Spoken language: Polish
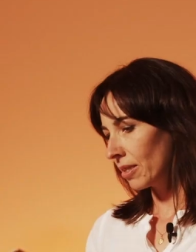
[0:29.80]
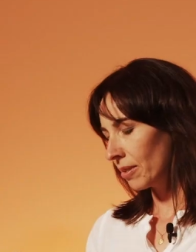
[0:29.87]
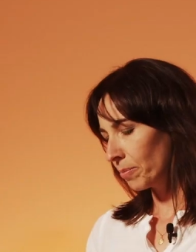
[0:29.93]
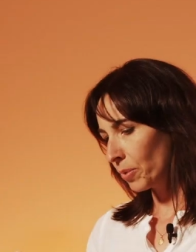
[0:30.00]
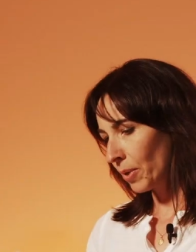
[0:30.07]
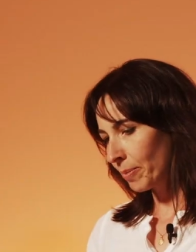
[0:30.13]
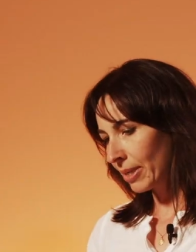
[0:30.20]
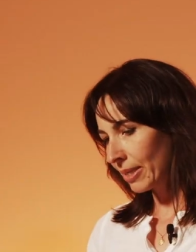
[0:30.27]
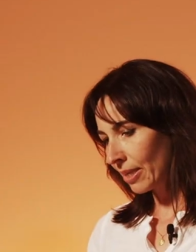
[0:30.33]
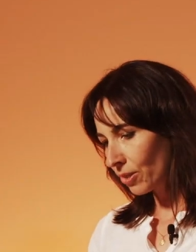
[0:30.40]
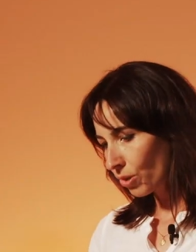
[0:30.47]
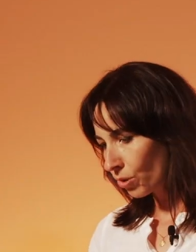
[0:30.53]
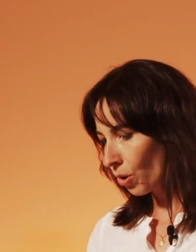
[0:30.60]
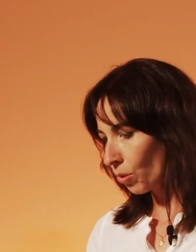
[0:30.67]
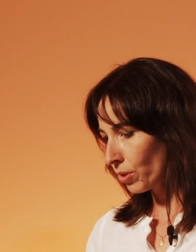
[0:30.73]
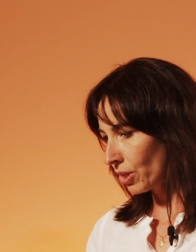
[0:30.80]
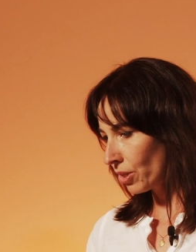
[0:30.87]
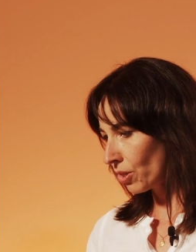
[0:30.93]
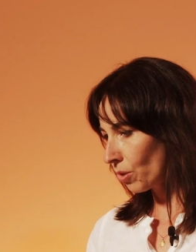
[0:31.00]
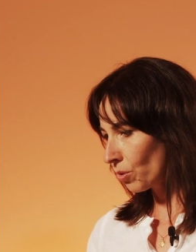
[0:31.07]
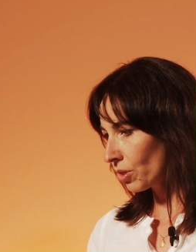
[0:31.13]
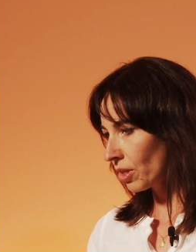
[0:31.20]
Y, byłam redaktorką tej
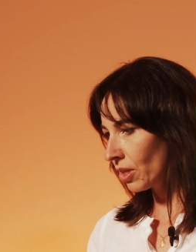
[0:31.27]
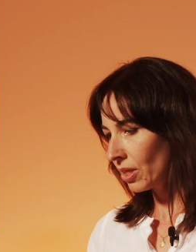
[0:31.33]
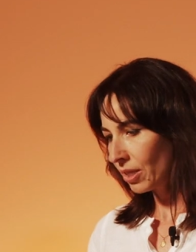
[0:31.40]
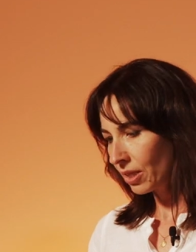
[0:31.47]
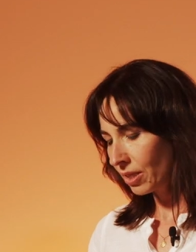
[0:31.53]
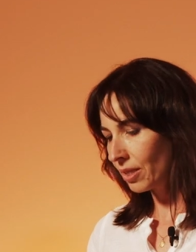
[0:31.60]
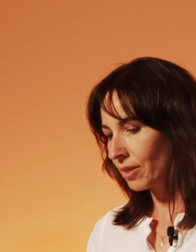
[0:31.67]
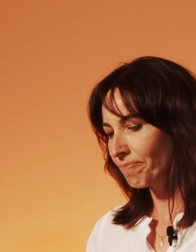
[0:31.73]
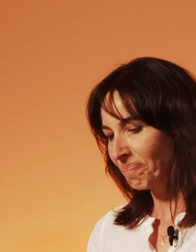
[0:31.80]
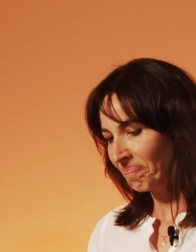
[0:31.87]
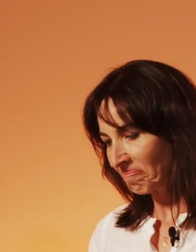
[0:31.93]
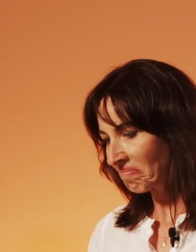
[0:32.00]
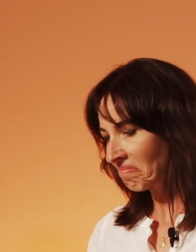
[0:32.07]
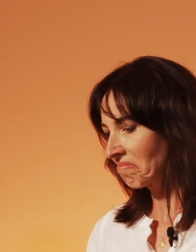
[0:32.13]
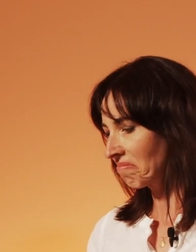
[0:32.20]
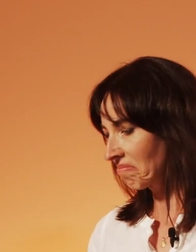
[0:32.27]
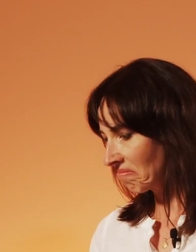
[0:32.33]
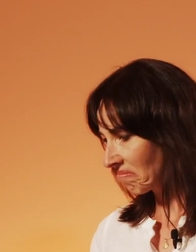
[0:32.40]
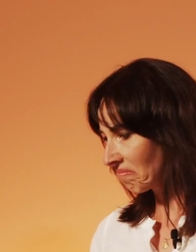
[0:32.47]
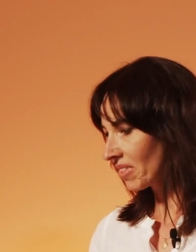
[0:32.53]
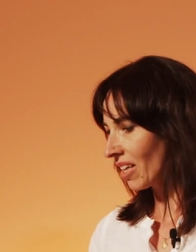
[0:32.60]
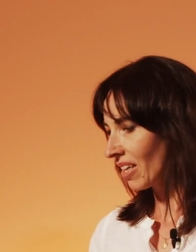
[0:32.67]
książki i
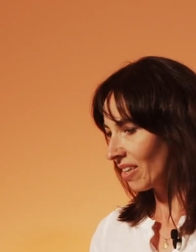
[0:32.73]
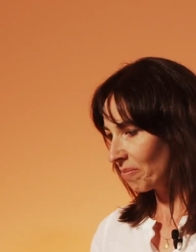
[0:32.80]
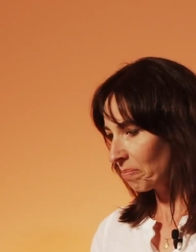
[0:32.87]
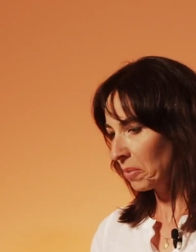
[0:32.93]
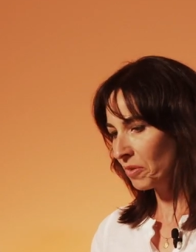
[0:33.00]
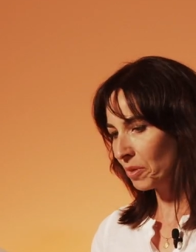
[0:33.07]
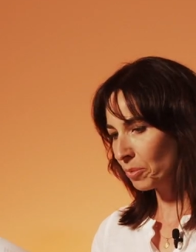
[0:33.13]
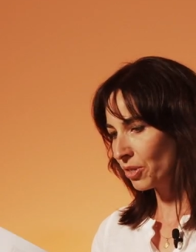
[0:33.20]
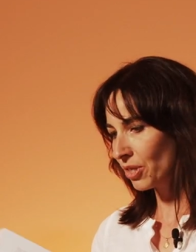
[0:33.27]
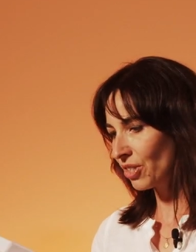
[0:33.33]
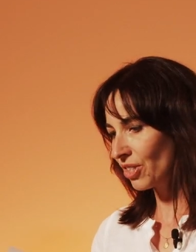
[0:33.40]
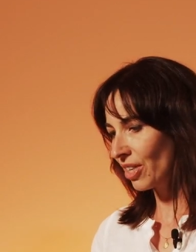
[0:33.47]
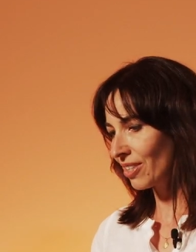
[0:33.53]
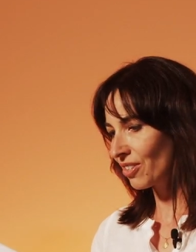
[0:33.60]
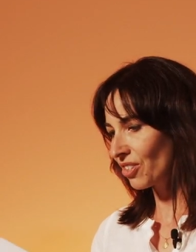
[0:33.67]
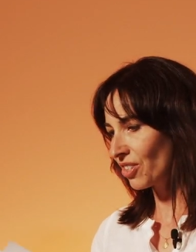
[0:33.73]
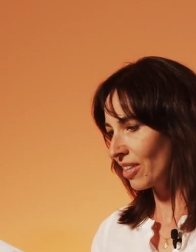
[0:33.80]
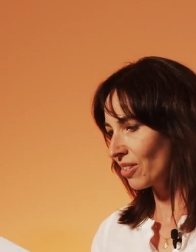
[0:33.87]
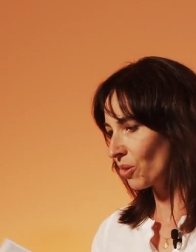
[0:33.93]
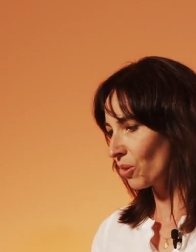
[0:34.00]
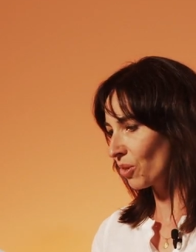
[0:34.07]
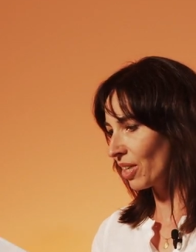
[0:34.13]
powiem szczerze, rzadko